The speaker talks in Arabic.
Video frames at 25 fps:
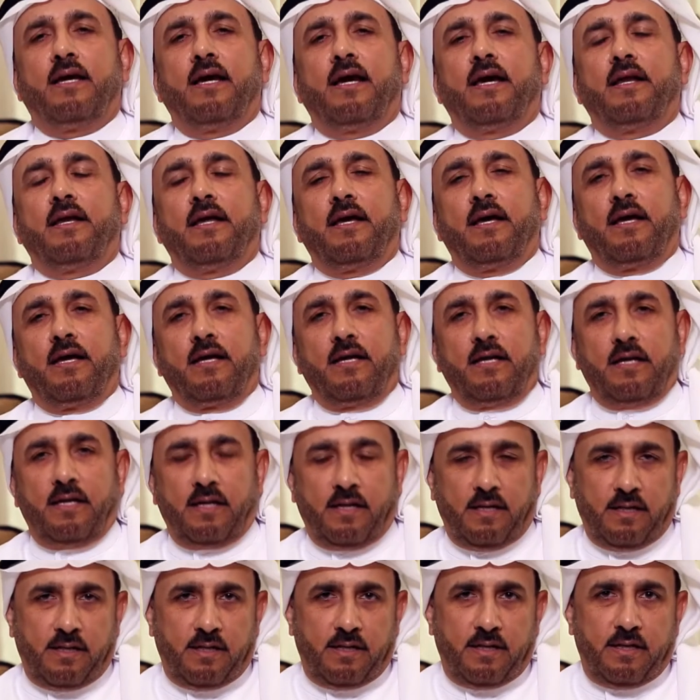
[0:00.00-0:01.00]
كان
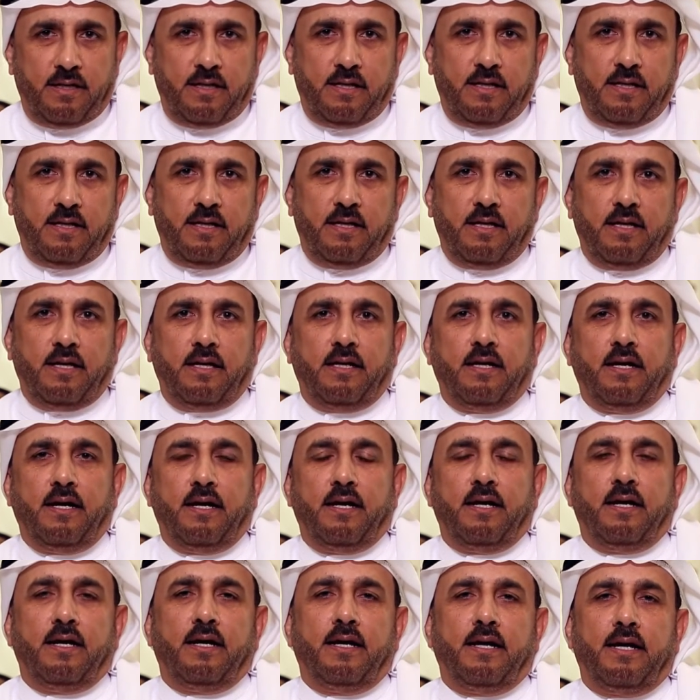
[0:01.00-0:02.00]

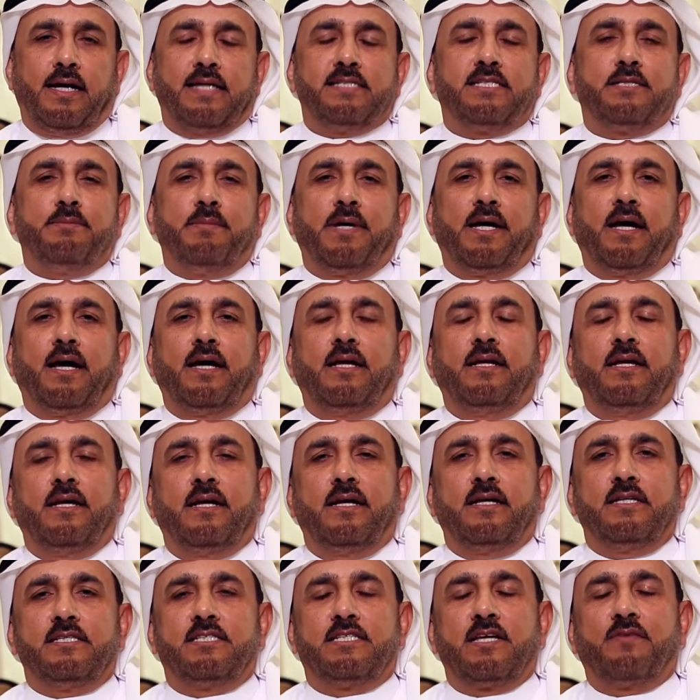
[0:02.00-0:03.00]
آه، عزم الى
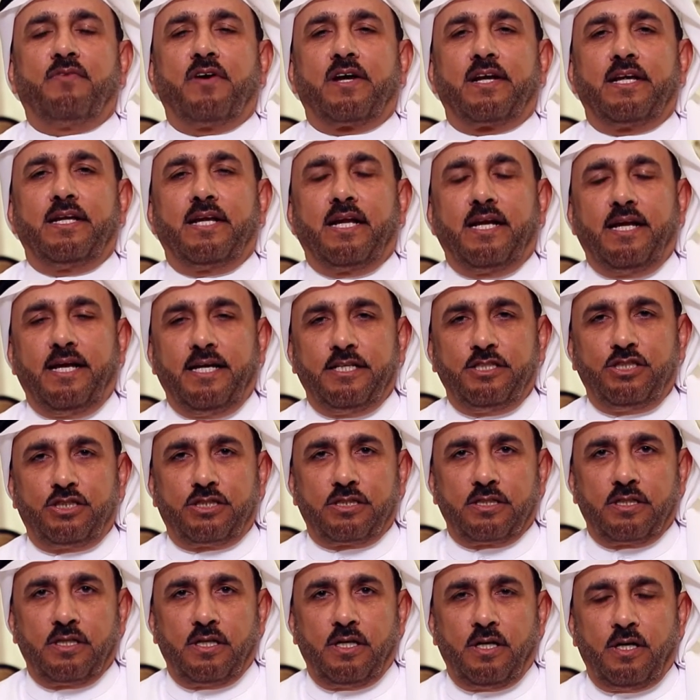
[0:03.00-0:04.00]
السفر الى الحج
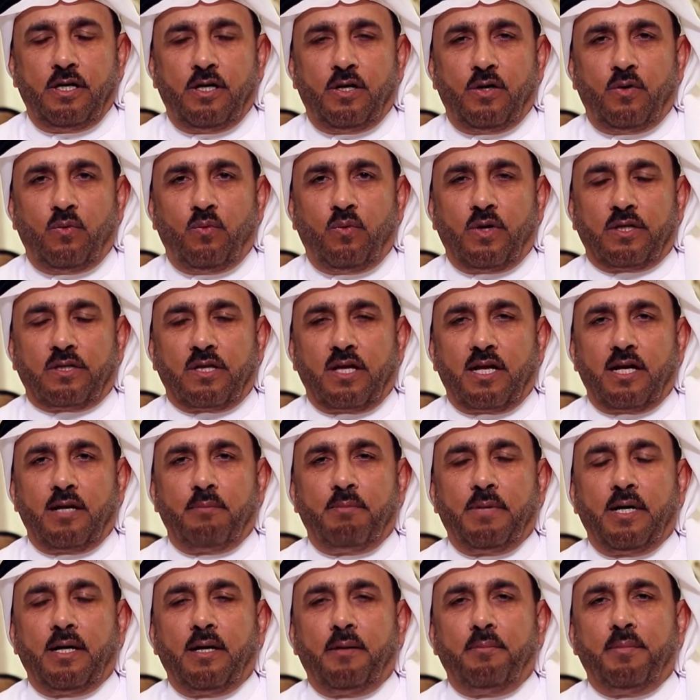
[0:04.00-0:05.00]

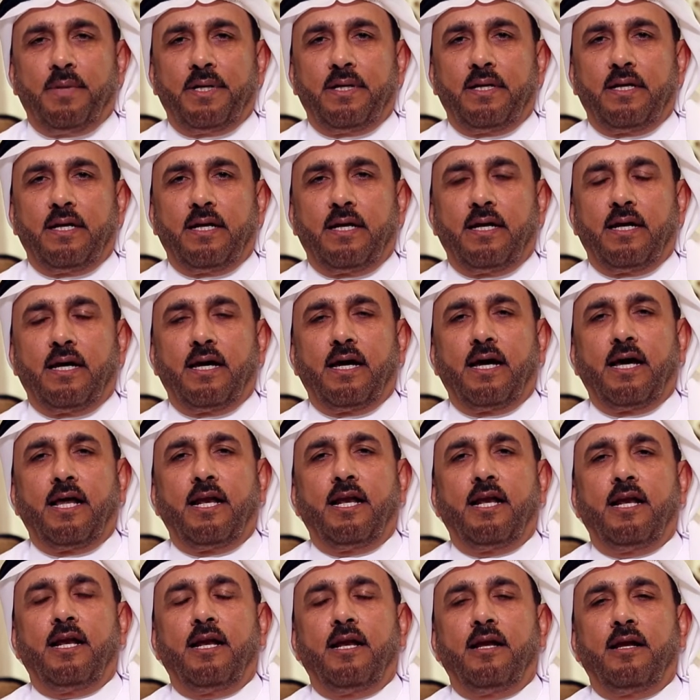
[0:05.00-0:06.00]
وطلب من
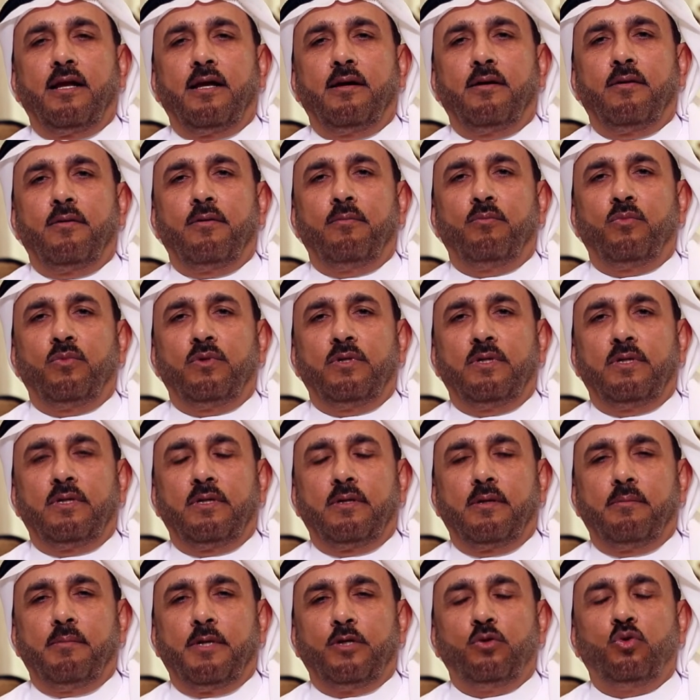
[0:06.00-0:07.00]

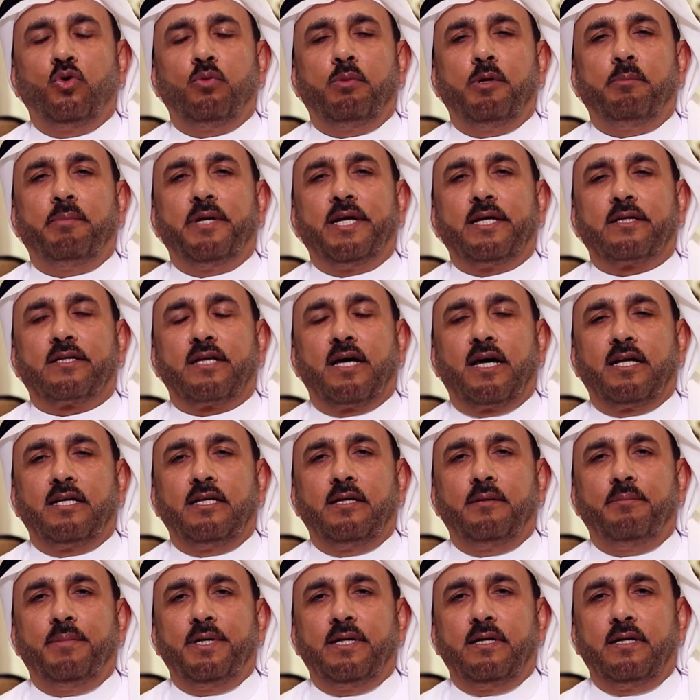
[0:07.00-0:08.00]
المندوب
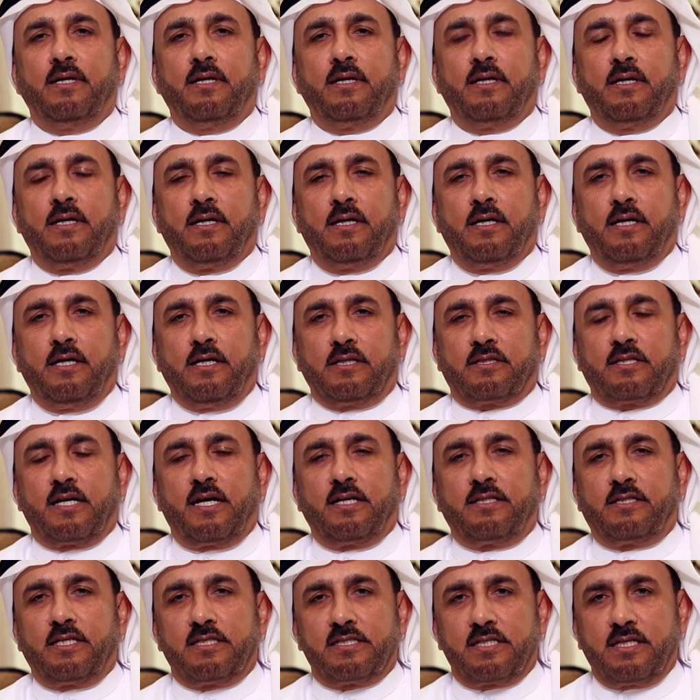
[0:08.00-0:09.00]
البريطاني
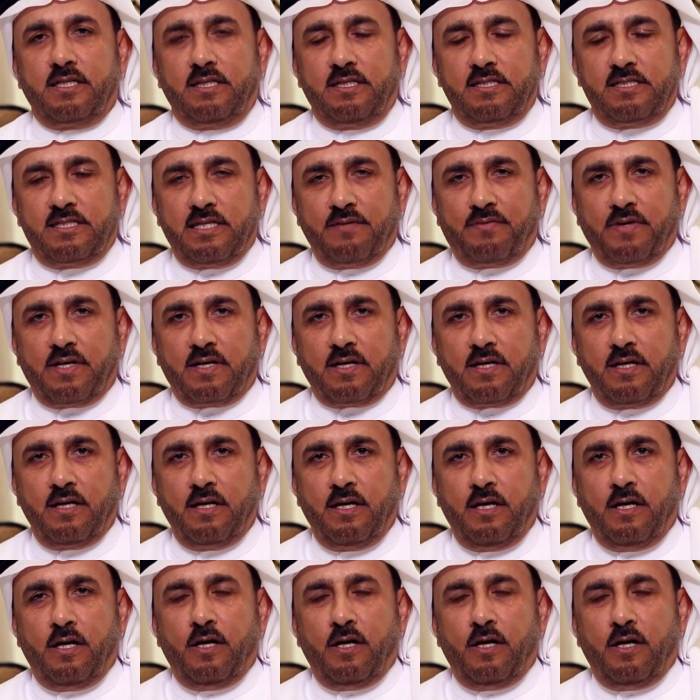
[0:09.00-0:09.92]
باعطاء تصريح للسفر